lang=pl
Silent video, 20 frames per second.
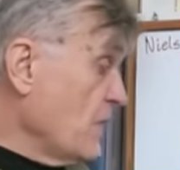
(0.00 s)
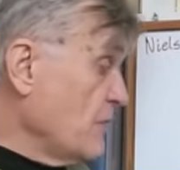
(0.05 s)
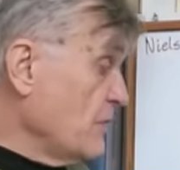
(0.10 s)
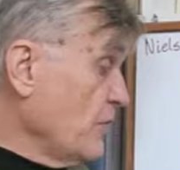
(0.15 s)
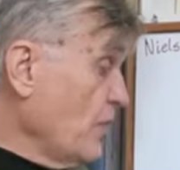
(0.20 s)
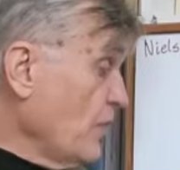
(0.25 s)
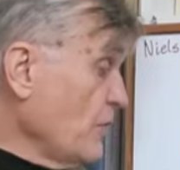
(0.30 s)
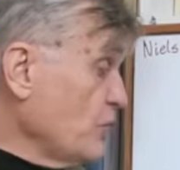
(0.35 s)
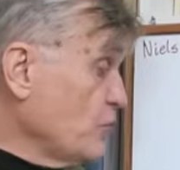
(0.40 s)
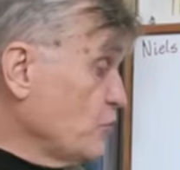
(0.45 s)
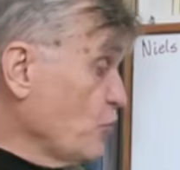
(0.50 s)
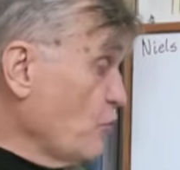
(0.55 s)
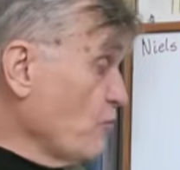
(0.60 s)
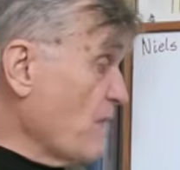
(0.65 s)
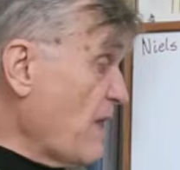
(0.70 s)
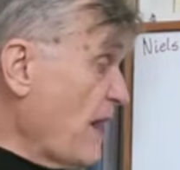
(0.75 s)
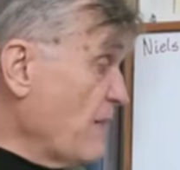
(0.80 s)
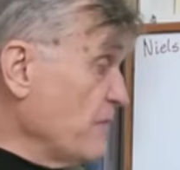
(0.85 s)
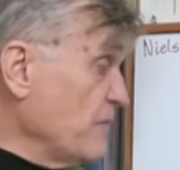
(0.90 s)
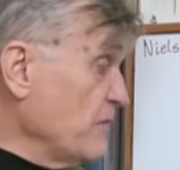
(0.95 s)
No i tu
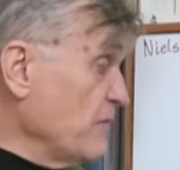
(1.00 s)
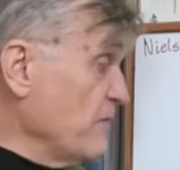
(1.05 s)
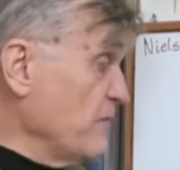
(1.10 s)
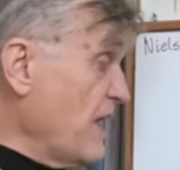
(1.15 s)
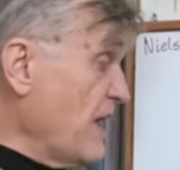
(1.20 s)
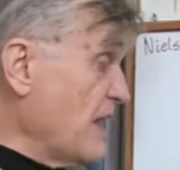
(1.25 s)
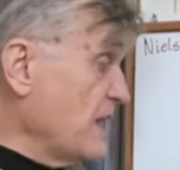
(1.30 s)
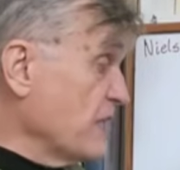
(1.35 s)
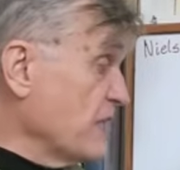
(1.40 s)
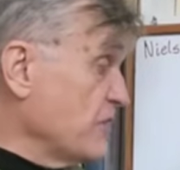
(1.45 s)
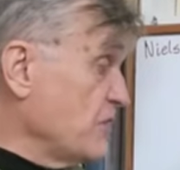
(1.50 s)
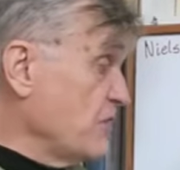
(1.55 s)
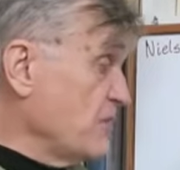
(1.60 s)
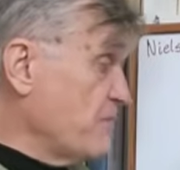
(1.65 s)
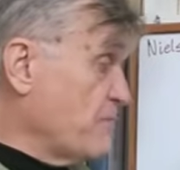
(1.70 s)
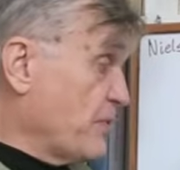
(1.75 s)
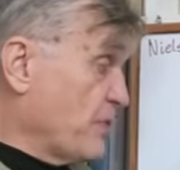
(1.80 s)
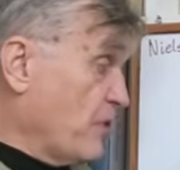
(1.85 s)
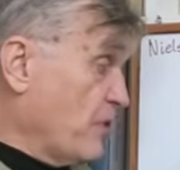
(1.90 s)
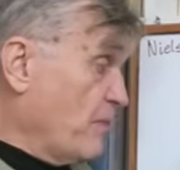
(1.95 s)
mamy wielki
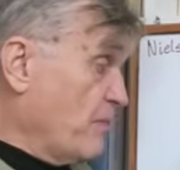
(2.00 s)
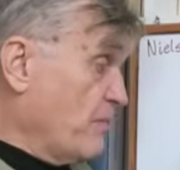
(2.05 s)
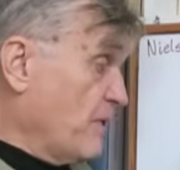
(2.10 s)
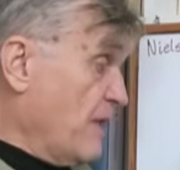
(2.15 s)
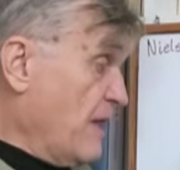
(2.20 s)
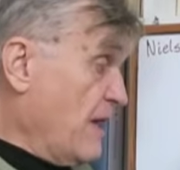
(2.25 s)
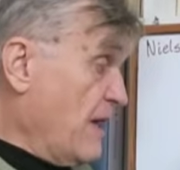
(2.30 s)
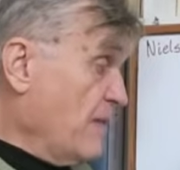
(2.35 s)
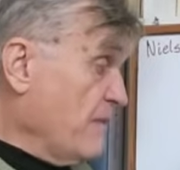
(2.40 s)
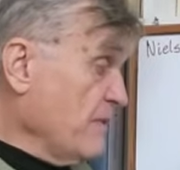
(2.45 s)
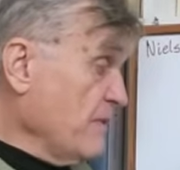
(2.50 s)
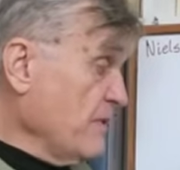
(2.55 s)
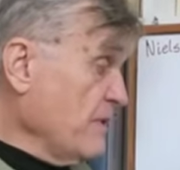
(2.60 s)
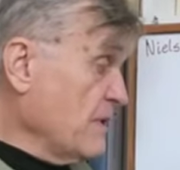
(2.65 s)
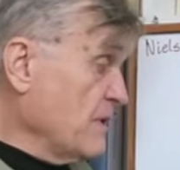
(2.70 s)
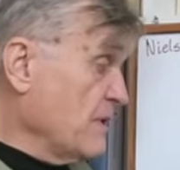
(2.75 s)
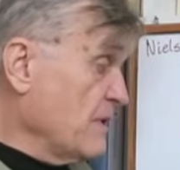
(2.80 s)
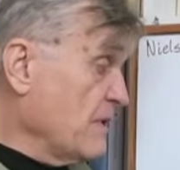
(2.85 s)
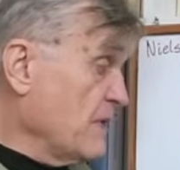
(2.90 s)
problem,